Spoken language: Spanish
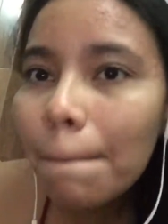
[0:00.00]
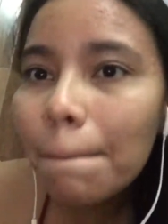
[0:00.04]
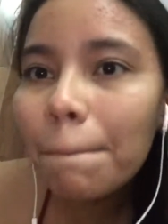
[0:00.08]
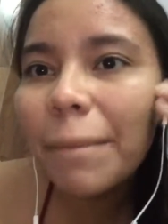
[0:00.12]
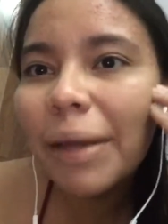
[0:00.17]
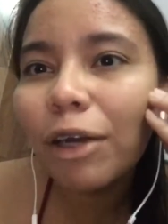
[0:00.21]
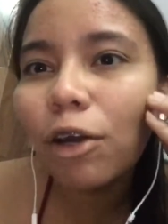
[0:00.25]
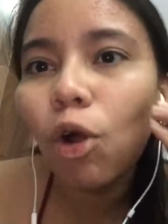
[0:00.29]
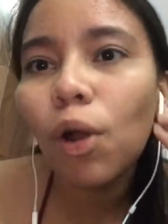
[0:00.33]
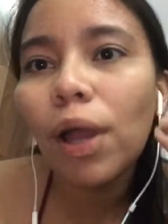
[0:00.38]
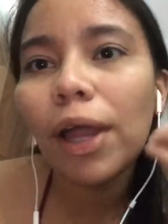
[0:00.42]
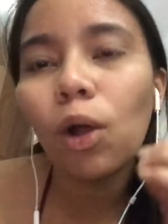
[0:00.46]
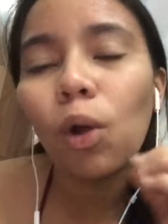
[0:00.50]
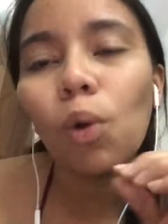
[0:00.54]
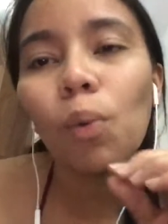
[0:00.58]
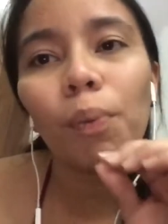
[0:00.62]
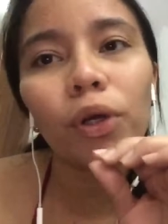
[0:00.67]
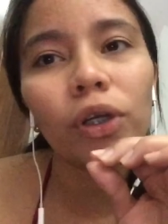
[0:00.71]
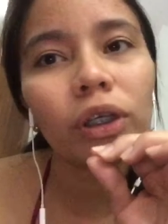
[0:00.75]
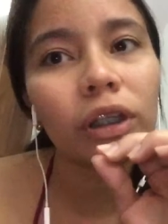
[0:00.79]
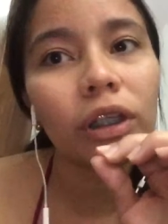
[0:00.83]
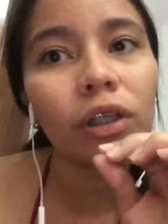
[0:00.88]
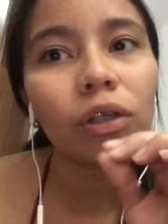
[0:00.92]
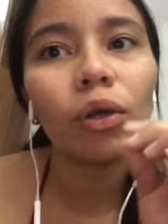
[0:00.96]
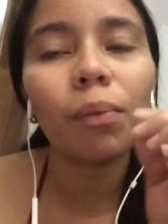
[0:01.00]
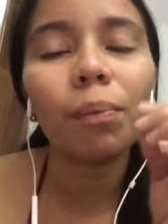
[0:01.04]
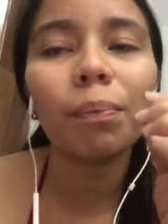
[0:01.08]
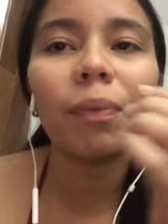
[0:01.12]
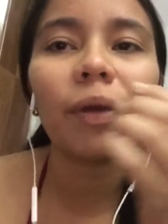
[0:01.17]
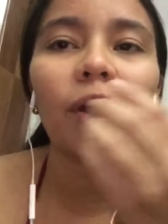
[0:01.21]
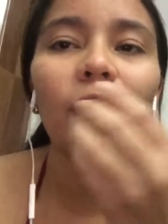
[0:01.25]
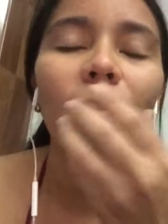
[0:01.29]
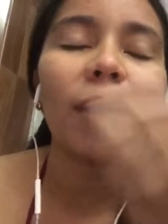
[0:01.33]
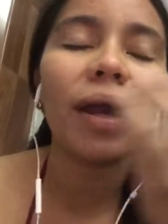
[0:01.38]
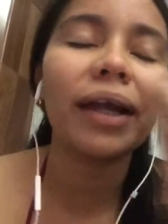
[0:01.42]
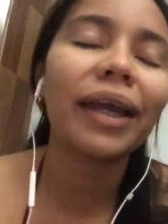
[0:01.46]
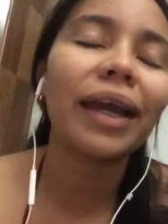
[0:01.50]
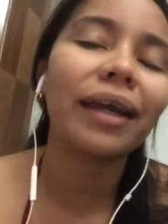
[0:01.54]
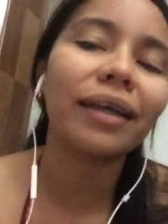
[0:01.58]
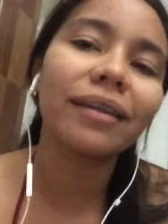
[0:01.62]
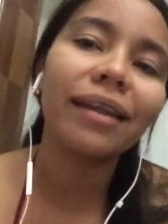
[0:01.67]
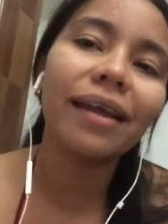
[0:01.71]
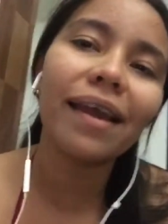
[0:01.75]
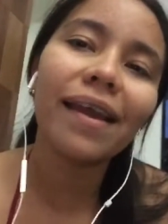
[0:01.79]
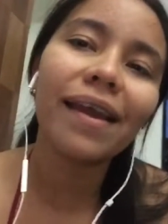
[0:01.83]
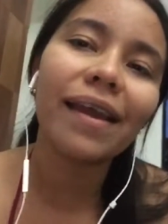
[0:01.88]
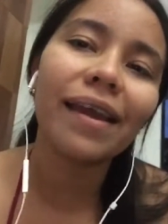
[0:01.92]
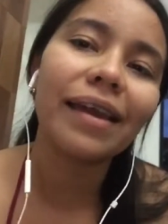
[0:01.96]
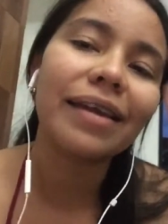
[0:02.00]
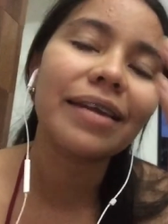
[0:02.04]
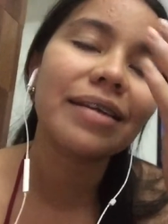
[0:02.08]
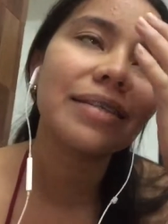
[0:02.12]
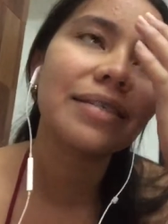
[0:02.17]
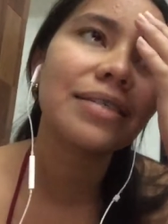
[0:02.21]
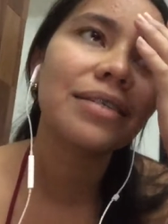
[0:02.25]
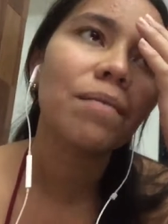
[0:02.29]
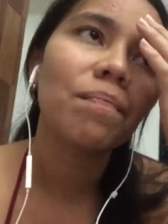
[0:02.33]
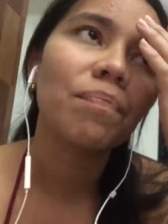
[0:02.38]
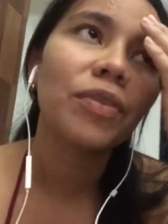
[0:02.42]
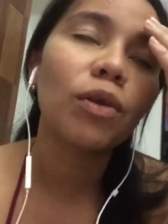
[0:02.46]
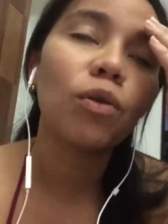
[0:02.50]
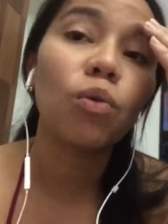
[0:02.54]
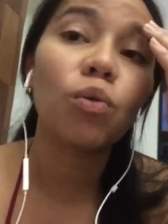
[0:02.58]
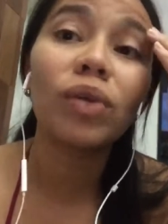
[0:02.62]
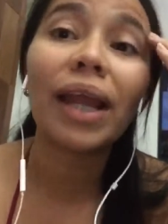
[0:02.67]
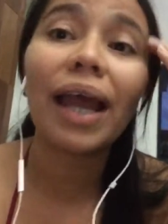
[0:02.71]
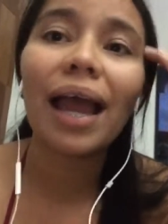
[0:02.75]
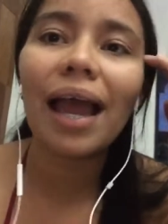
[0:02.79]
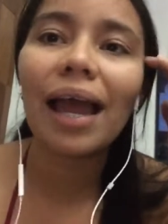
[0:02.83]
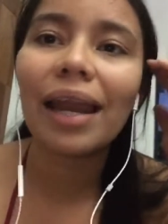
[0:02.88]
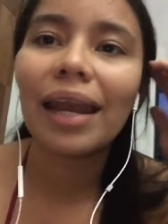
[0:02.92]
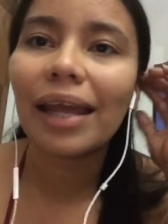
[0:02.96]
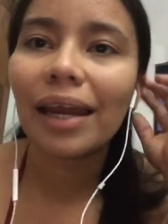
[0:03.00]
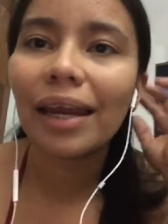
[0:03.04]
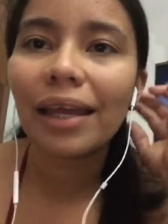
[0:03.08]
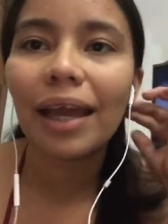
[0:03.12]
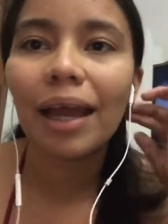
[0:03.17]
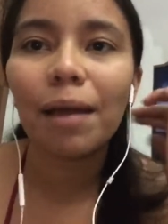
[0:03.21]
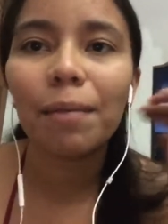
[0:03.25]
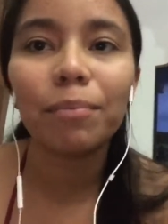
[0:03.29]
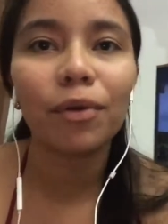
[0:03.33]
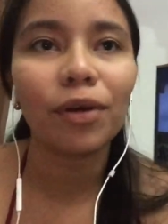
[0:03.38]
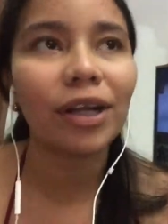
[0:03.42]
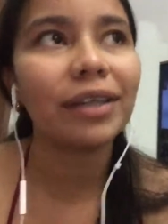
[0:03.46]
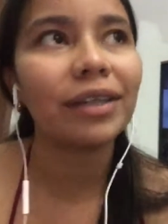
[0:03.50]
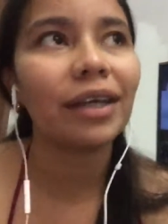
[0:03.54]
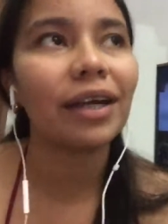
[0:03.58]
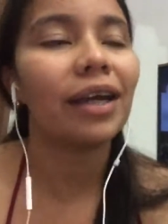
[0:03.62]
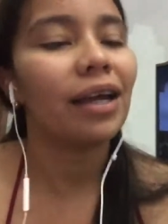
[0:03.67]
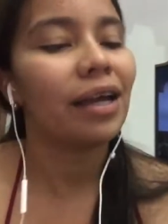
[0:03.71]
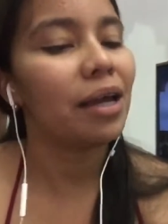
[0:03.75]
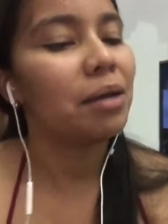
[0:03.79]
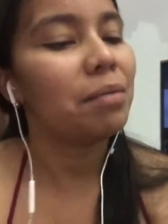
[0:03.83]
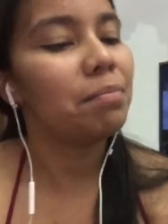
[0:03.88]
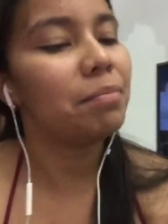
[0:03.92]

pero es un poquitito, pero más que acné es una alergia por estrés.